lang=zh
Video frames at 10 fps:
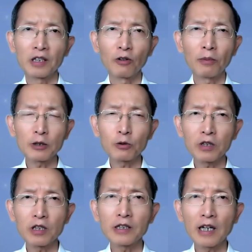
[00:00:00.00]
罗马书
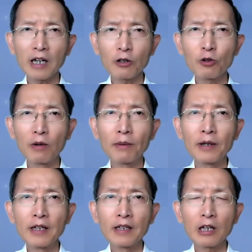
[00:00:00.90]
十二章告诉我们，
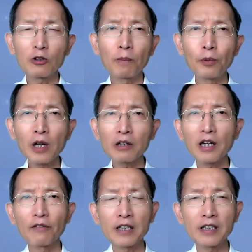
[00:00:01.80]
他说：“不要
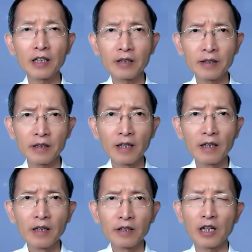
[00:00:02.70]
效法这个世界，
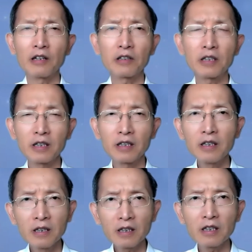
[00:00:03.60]
只要
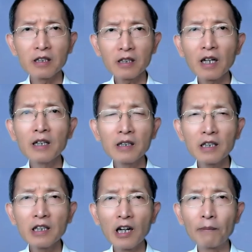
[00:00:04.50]
心思更
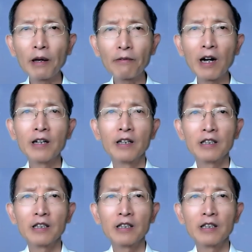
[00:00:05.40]
新而变化，